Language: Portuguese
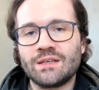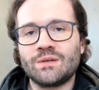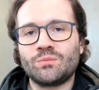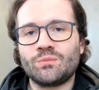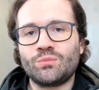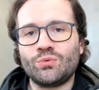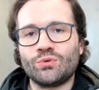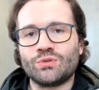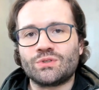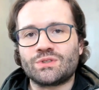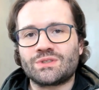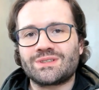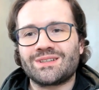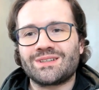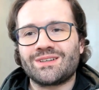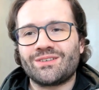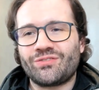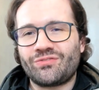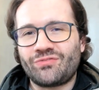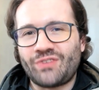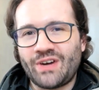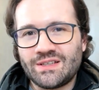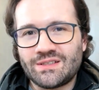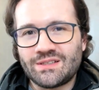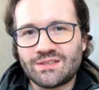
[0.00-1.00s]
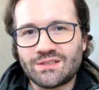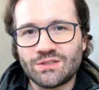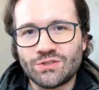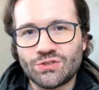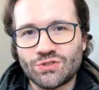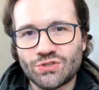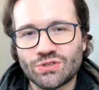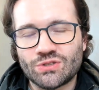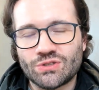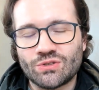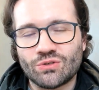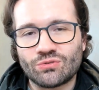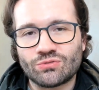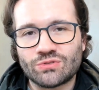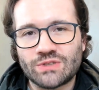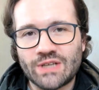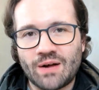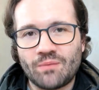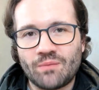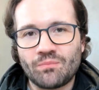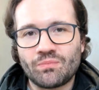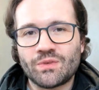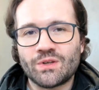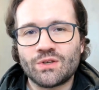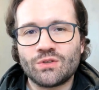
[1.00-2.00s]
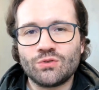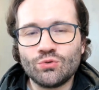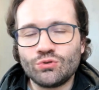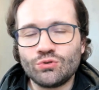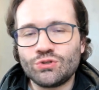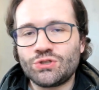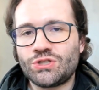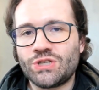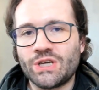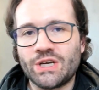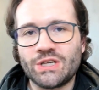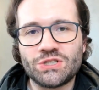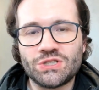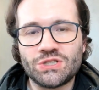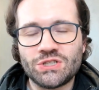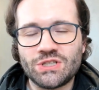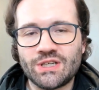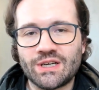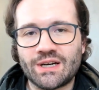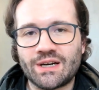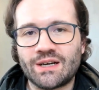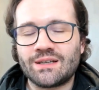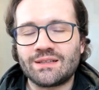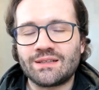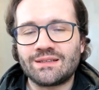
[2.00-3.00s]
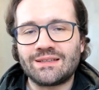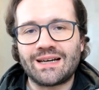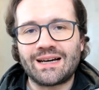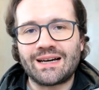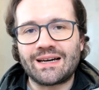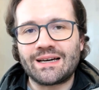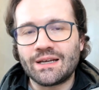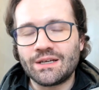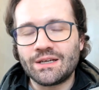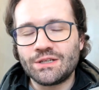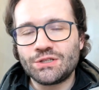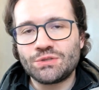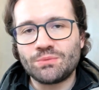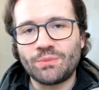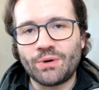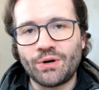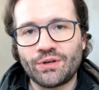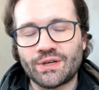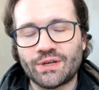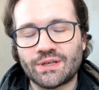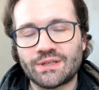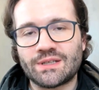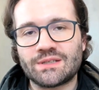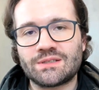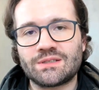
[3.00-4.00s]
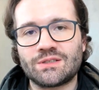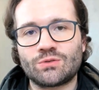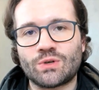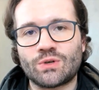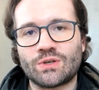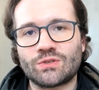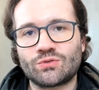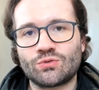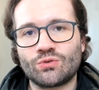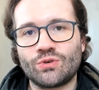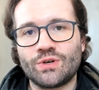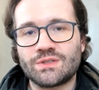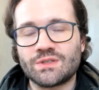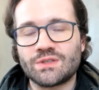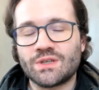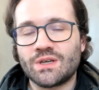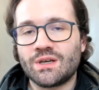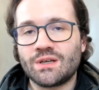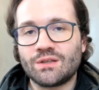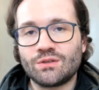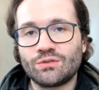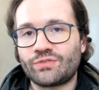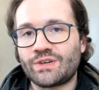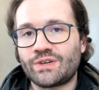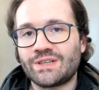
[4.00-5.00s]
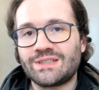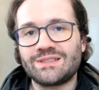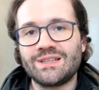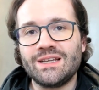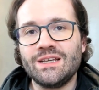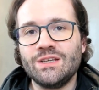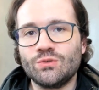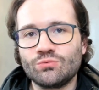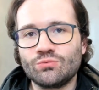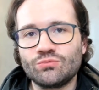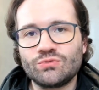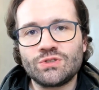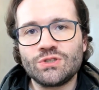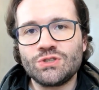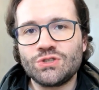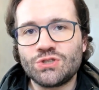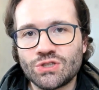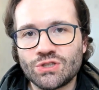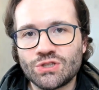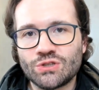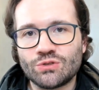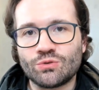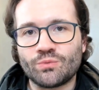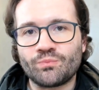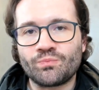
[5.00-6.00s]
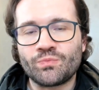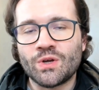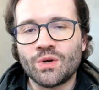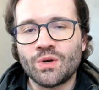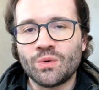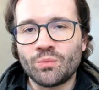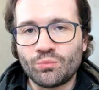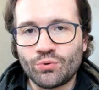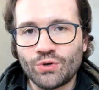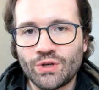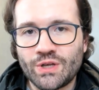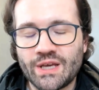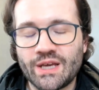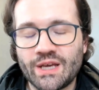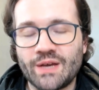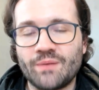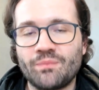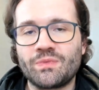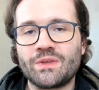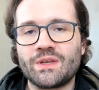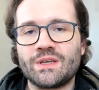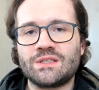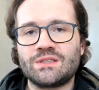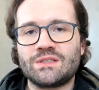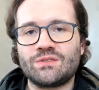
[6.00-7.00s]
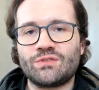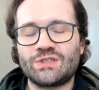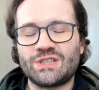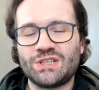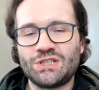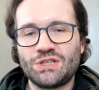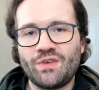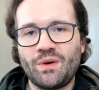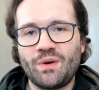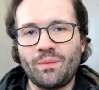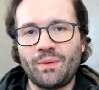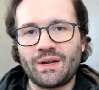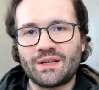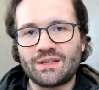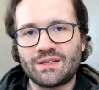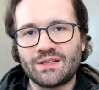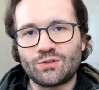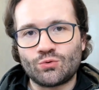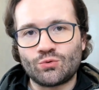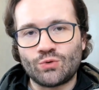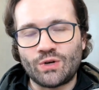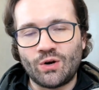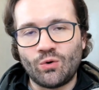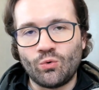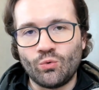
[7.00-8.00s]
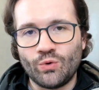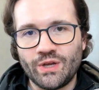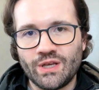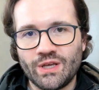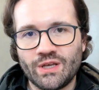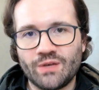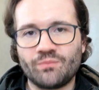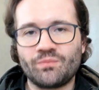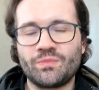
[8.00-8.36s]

Putz, faz sentido usar? No dia a dia, na grande maioria das situações, não faz nenhum sentido. Porque, Se você tiver uma arquitetura ruim